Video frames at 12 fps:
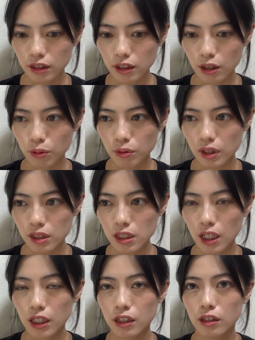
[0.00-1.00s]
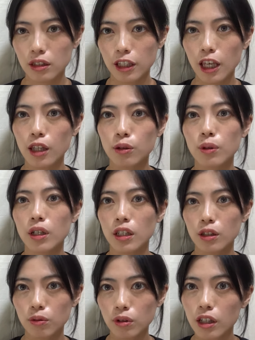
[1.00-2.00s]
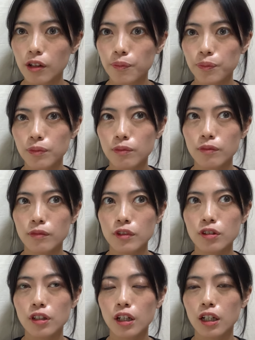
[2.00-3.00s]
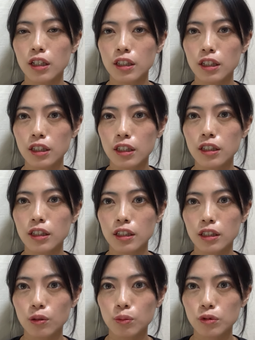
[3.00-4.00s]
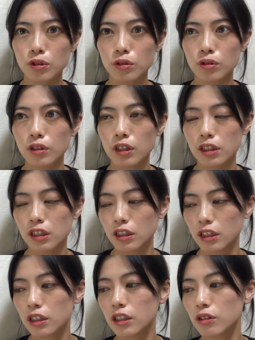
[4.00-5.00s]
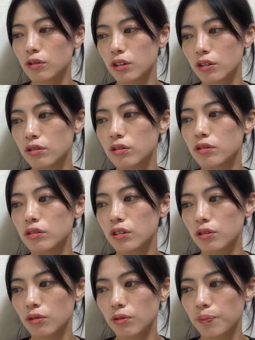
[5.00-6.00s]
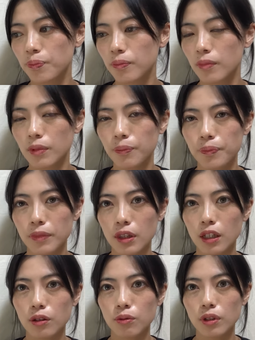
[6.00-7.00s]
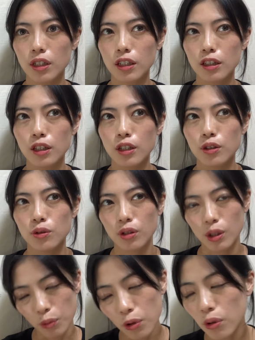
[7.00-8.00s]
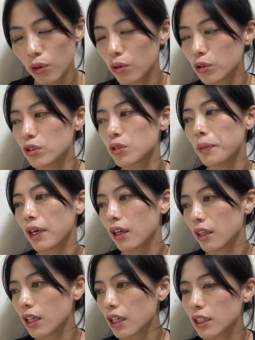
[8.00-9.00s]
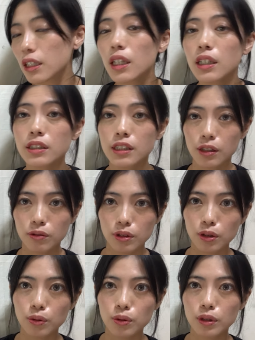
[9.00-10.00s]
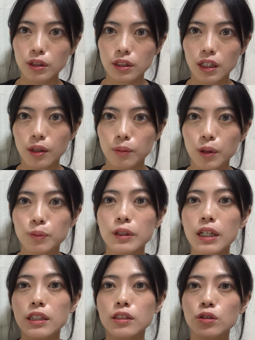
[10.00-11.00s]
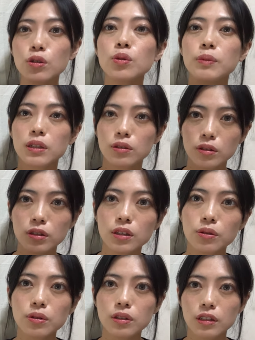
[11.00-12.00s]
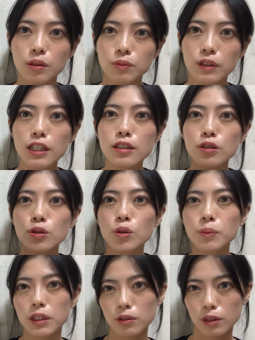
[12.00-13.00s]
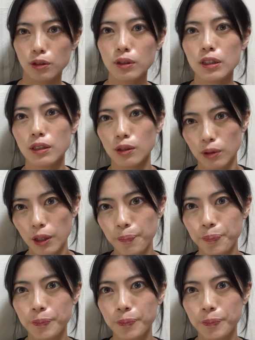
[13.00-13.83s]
結構デザイン系とかだとね、つながりが出てきて面白いデザインになったりとかするんですよ。なのでそれもおすすめかな。書き出していくっていうことですね。ブレインストーミングするってことですね。ブレインストーミングって言うんですけどね、